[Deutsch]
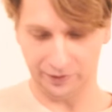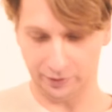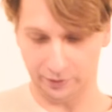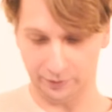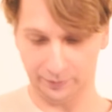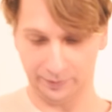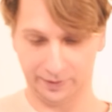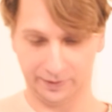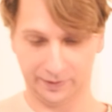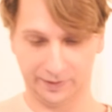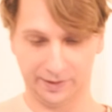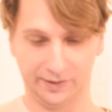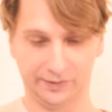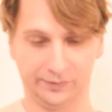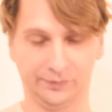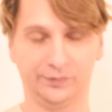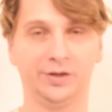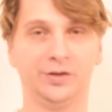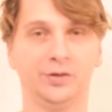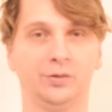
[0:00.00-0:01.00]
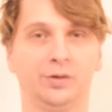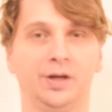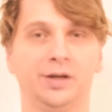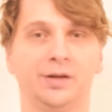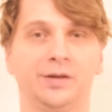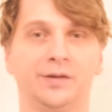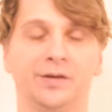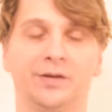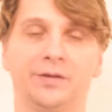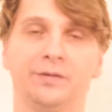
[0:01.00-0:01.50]
So, in diesem Video
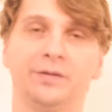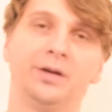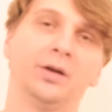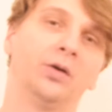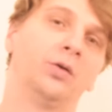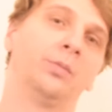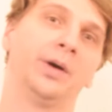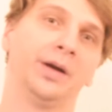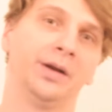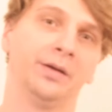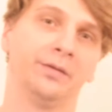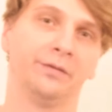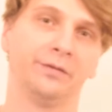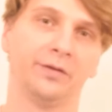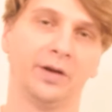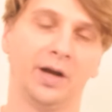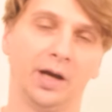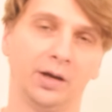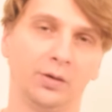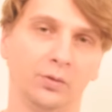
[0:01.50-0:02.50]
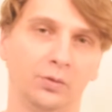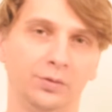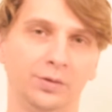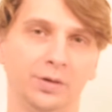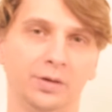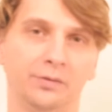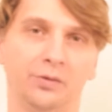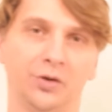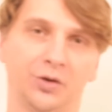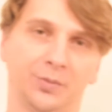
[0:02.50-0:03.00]
geht es jetzt wieder um eine
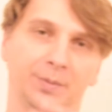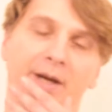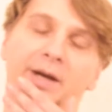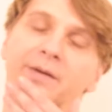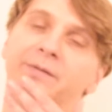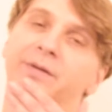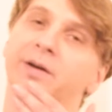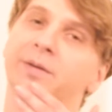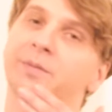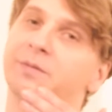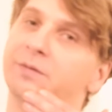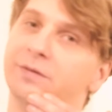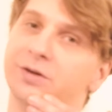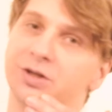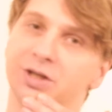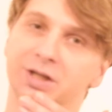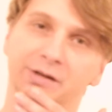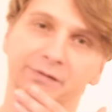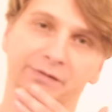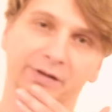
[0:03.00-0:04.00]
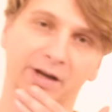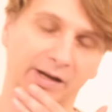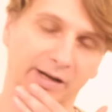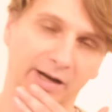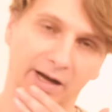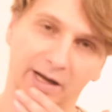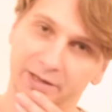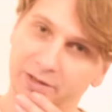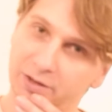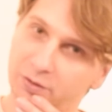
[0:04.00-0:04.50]
Fragerunde, wo ich mir einfach verschiedene
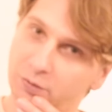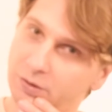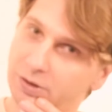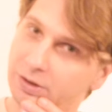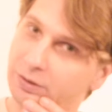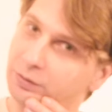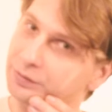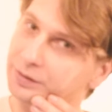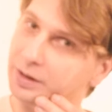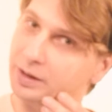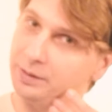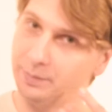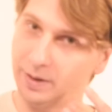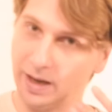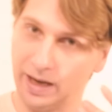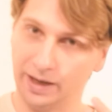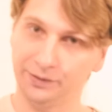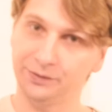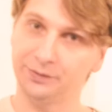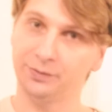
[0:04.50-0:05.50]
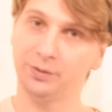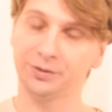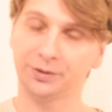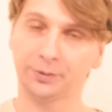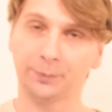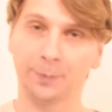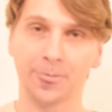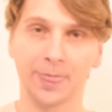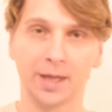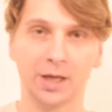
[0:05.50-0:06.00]
Fragen angucke und dann
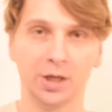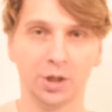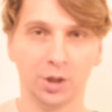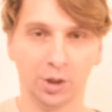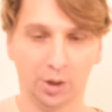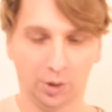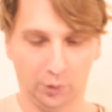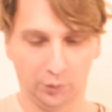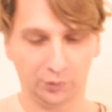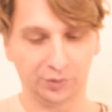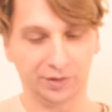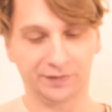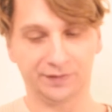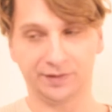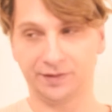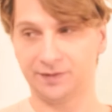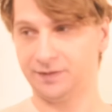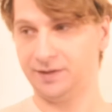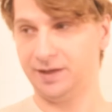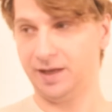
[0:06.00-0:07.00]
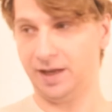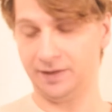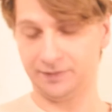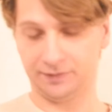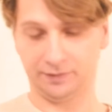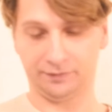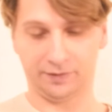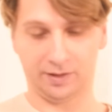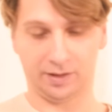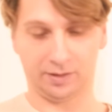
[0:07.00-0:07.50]
beantworte. Und das ist jetzt die
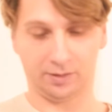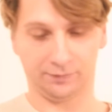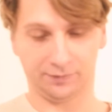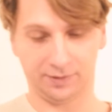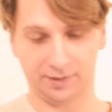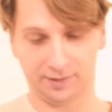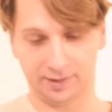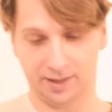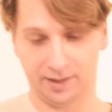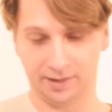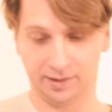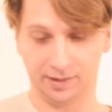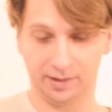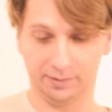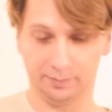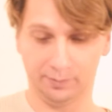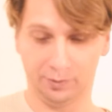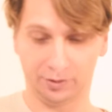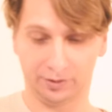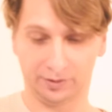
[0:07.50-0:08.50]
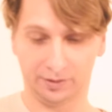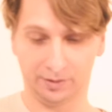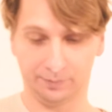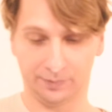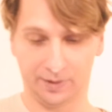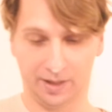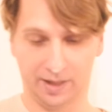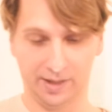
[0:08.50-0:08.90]
erste Frage, auf die ich eingehen möchte.